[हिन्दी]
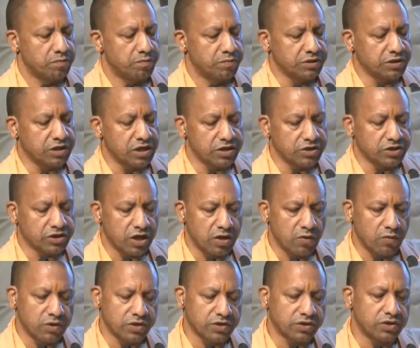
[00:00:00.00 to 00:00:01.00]
पिछले छह
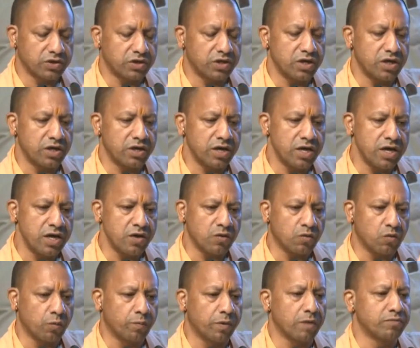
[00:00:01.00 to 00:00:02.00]
वर्ष की
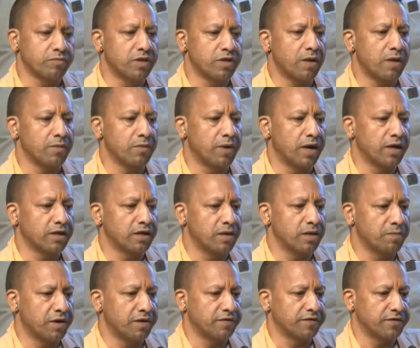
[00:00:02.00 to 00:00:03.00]
अनेक उपलब्धियां विभाग
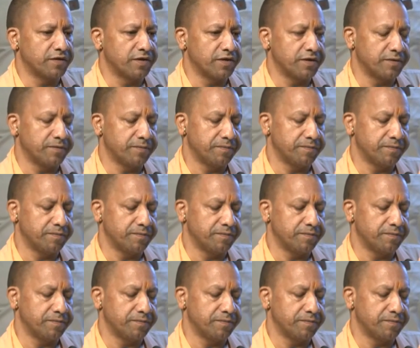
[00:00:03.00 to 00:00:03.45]
के पास है